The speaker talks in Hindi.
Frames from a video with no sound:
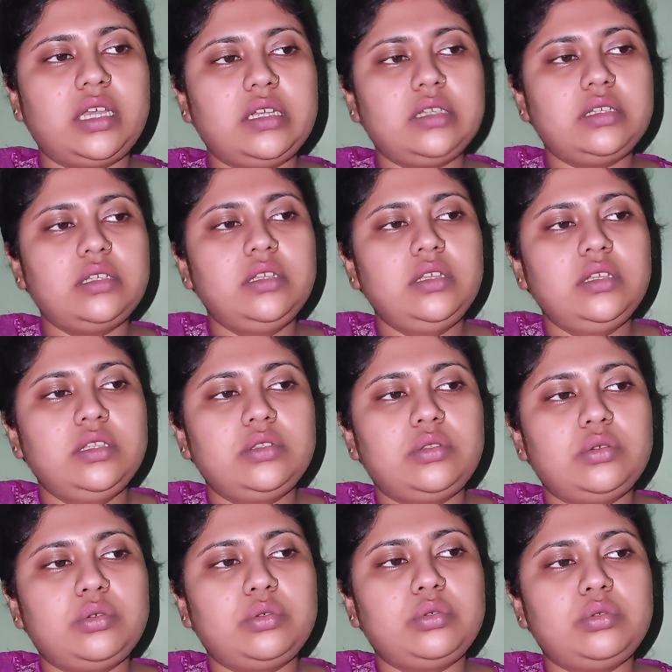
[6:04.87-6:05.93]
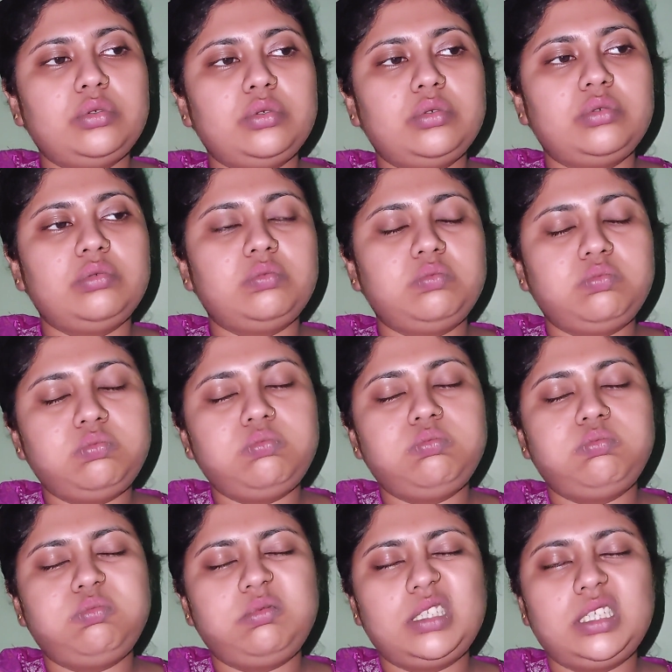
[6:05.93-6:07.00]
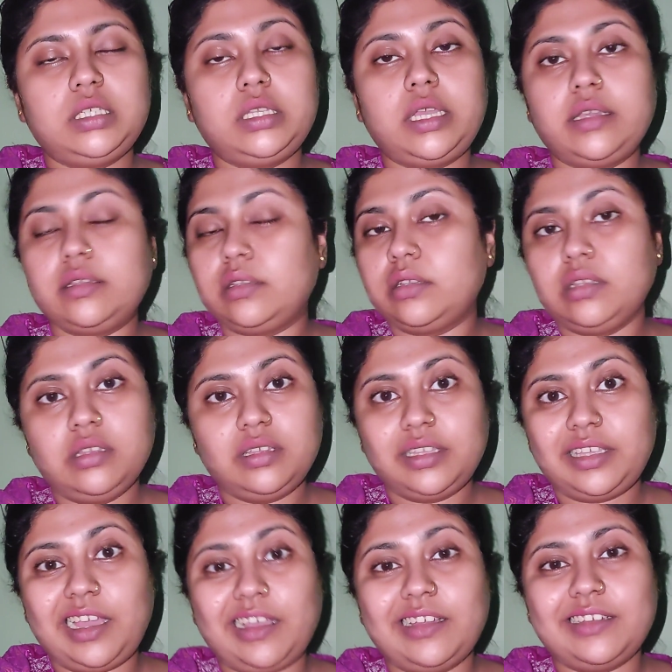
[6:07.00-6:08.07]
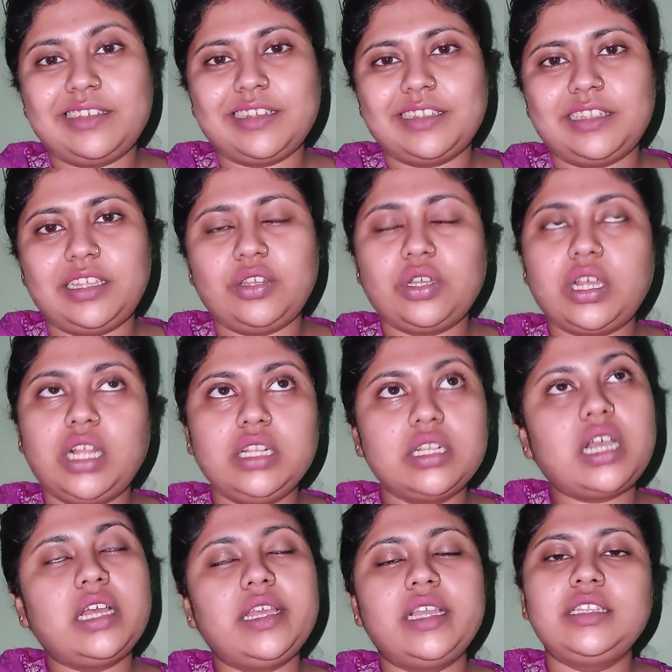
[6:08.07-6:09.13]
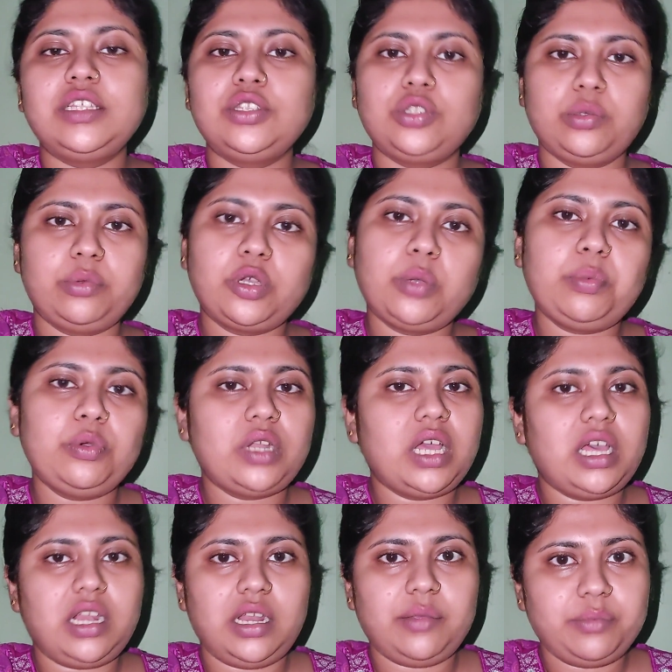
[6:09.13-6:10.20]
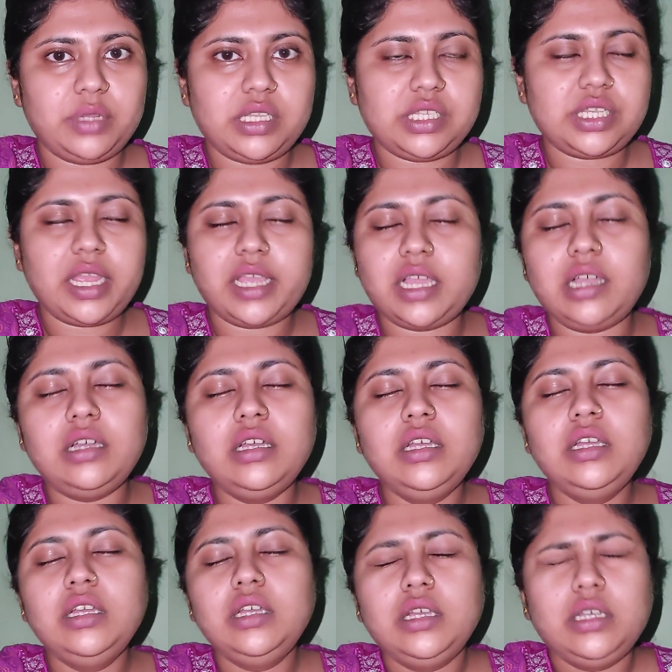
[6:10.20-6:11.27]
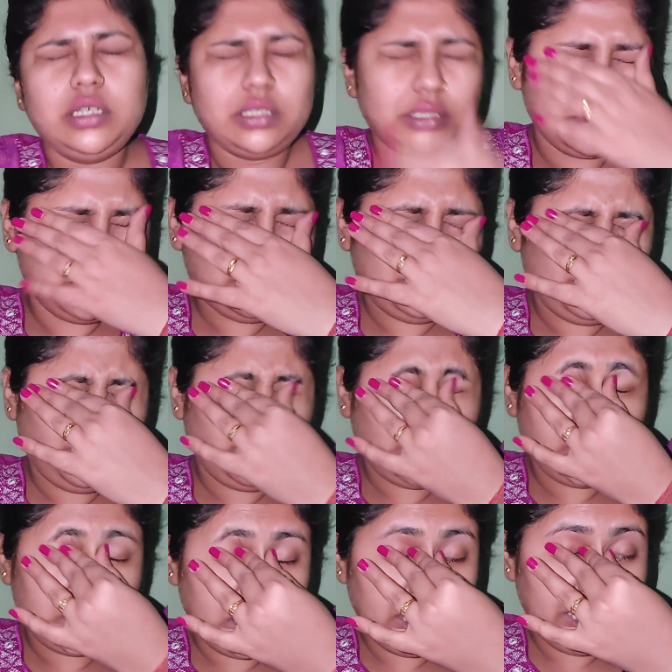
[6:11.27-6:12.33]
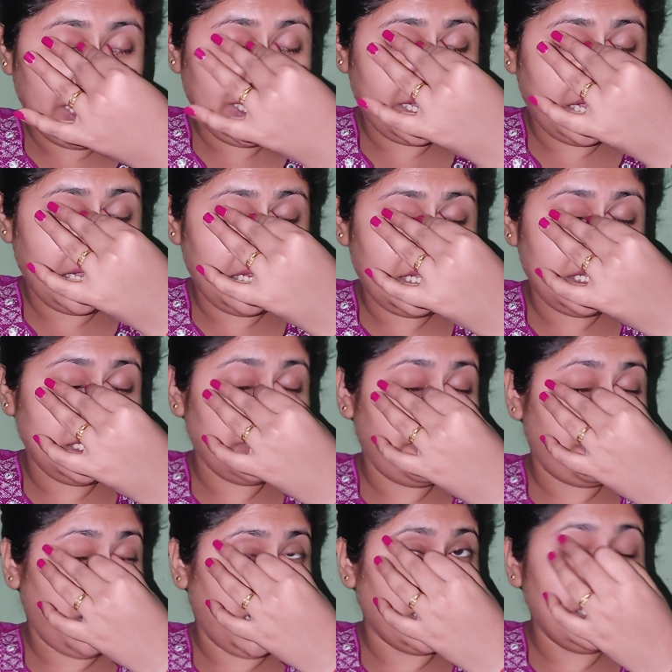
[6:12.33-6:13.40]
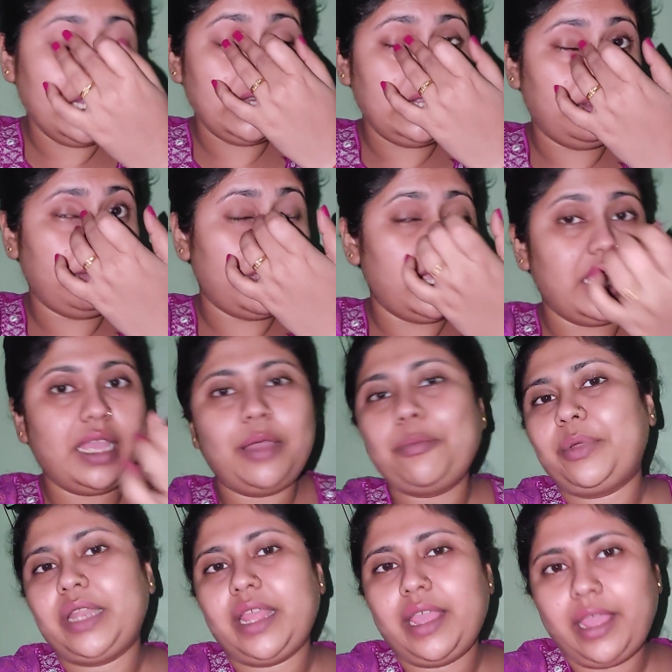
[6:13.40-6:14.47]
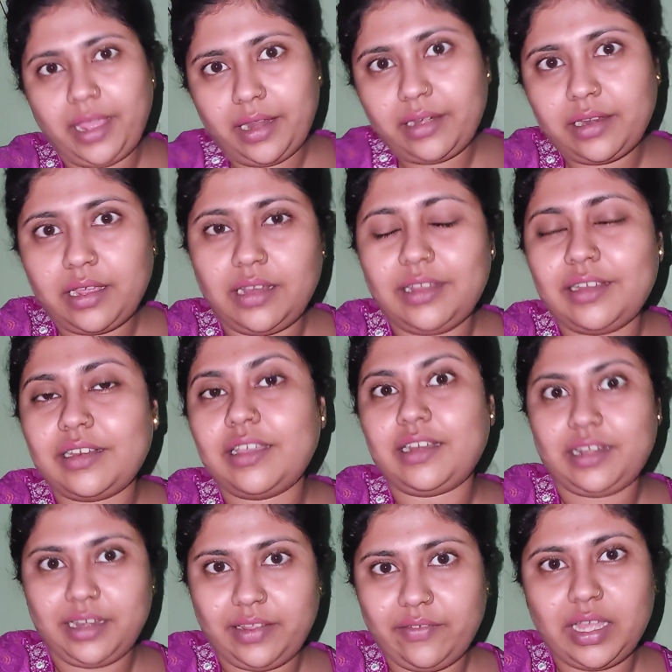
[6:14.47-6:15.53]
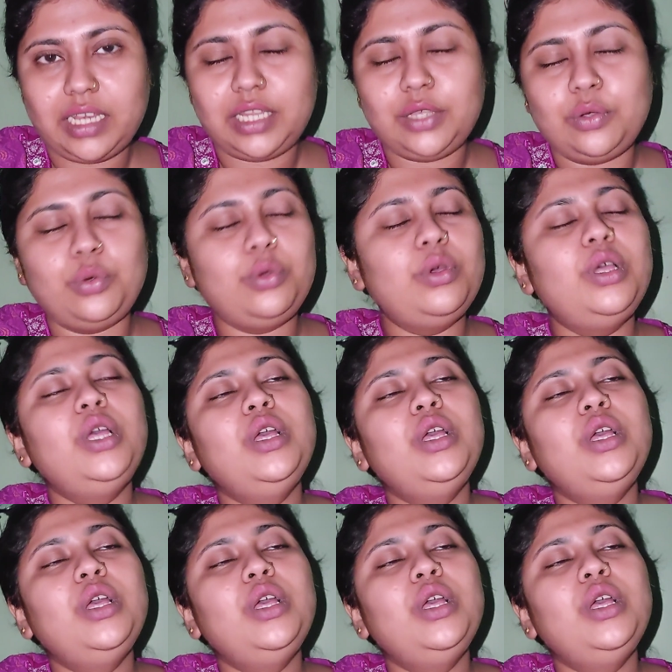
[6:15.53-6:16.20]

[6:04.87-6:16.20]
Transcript: था तो ठीक है क्या कर सकते और कल का एक दिन तो मेरे को पूरा आराम मिल जाएगा तो चलिए कल फाइनली मैं अपने हेयर कलर करने वाली हूँ